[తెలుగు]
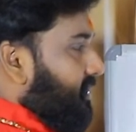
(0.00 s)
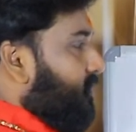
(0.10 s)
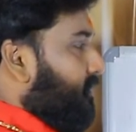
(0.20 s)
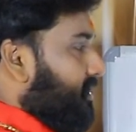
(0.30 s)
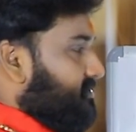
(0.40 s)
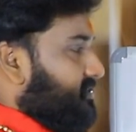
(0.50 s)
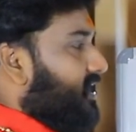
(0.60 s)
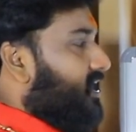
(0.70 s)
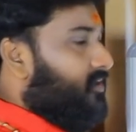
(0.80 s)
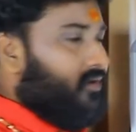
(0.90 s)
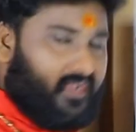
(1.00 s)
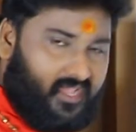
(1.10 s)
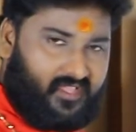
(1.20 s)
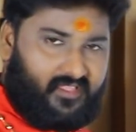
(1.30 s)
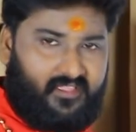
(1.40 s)
ఇటువంటి స్థలాల యొక్క
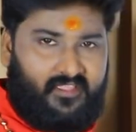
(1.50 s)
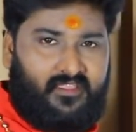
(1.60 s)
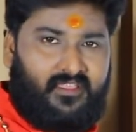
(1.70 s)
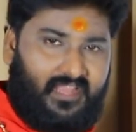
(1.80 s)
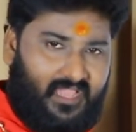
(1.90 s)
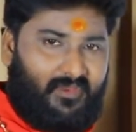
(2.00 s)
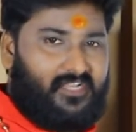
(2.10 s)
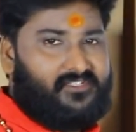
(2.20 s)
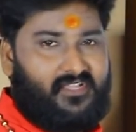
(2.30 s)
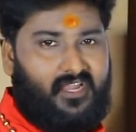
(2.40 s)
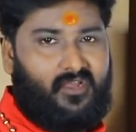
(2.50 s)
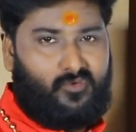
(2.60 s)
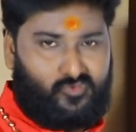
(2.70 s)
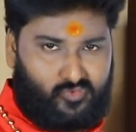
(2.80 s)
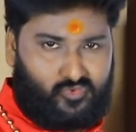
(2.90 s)

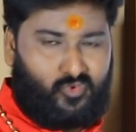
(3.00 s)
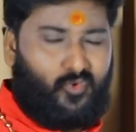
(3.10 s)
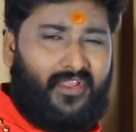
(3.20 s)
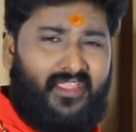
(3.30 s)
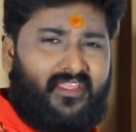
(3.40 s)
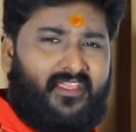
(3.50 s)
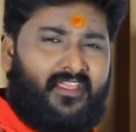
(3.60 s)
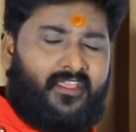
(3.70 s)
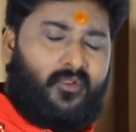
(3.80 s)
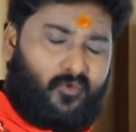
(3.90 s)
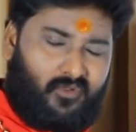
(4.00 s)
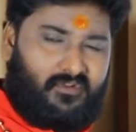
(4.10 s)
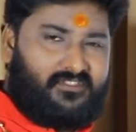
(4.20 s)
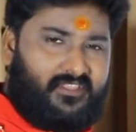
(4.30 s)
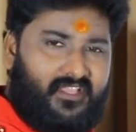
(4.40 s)
లాభనష్టాలను చూసుకొని
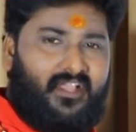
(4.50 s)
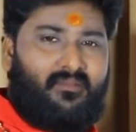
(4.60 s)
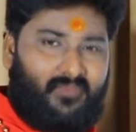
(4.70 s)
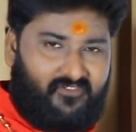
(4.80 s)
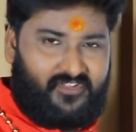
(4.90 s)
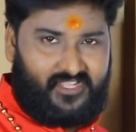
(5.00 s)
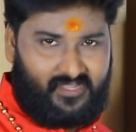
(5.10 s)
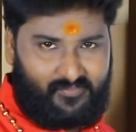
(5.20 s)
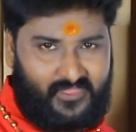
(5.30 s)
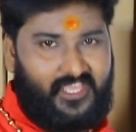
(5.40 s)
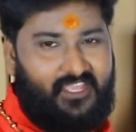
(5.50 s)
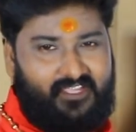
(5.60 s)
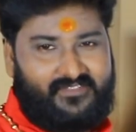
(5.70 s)
కొనవలసిందిగా మా విజ్ఞప్తి